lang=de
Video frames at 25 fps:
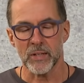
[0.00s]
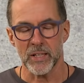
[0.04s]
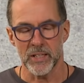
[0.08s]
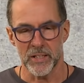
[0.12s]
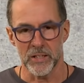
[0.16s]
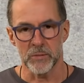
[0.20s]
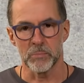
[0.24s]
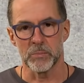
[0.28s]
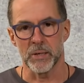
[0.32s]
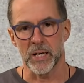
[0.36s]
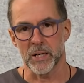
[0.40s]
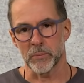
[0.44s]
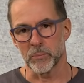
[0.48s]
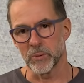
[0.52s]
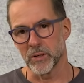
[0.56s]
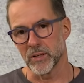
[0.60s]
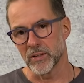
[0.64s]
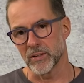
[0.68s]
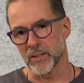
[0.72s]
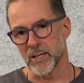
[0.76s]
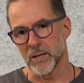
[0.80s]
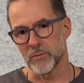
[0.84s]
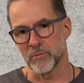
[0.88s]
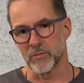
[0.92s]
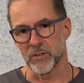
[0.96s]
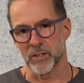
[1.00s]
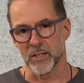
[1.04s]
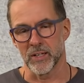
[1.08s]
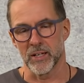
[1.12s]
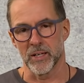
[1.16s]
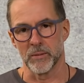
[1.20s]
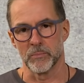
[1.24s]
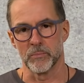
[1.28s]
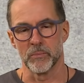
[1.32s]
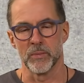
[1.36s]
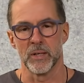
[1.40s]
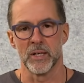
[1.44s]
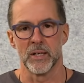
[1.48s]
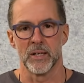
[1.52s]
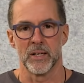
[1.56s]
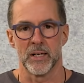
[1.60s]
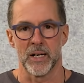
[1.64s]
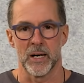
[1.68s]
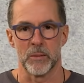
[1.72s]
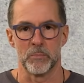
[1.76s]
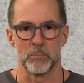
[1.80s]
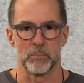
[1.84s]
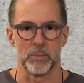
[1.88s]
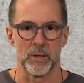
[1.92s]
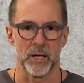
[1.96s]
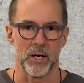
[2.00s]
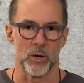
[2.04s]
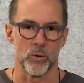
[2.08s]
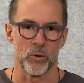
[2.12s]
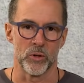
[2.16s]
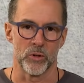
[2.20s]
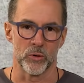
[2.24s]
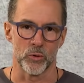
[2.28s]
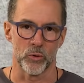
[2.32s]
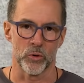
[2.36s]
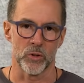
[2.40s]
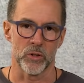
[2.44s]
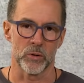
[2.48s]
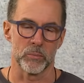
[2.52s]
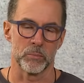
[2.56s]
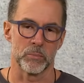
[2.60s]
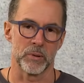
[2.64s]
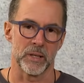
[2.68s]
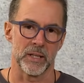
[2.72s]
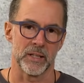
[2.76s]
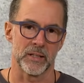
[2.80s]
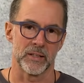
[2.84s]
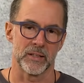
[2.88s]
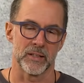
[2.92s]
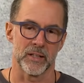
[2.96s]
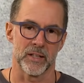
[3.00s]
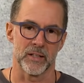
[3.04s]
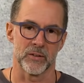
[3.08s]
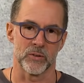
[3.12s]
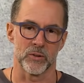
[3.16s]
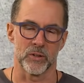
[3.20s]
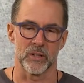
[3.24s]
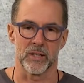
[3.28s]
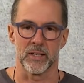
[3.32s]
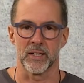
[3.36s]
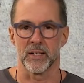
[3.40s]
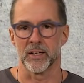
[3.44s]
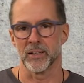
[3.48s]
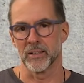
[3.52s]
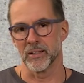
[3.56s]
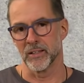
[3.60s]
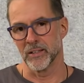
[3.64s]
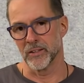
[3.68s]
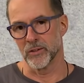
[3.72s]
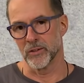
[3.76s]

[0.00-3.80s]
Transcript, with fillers: ich merke mir das einfach am, am blauen Rückenband. Also gerade